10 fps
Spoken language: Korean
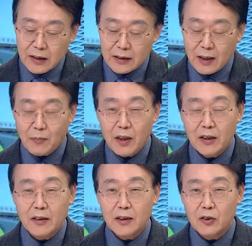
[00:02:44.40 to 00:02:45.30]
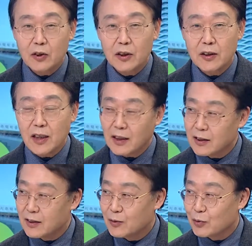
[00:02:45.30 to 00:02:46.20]
담당하는 직원이
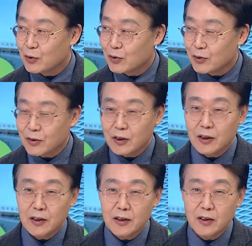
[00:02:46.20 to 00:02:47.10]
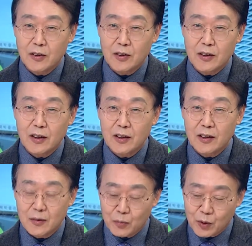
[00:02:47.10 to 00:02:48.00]
자기 이름으로 어, 이런
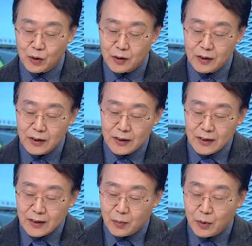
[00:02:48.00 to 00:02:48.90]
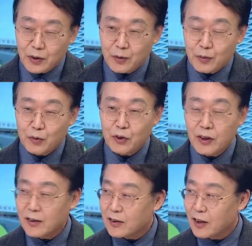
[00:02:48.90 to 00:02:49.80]
어, 뭐 본인 이름으로
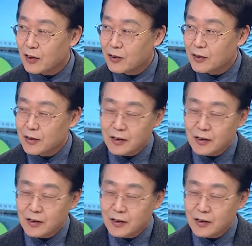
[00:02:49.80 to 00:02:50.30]
투기를 했을까요?